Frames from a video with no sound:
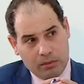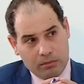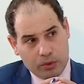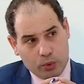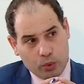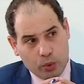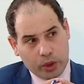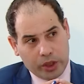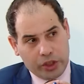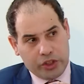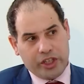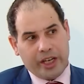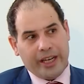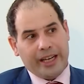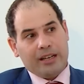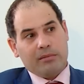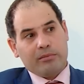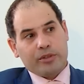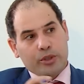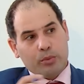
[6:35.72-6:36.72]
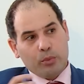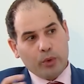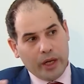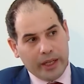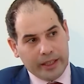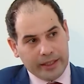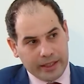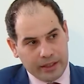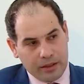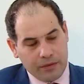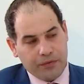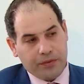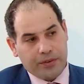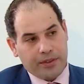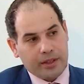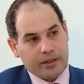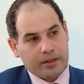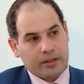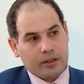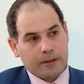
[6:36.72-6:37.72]
من نوقش على المجموعه اللي
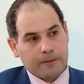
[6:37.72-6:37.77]
نفذت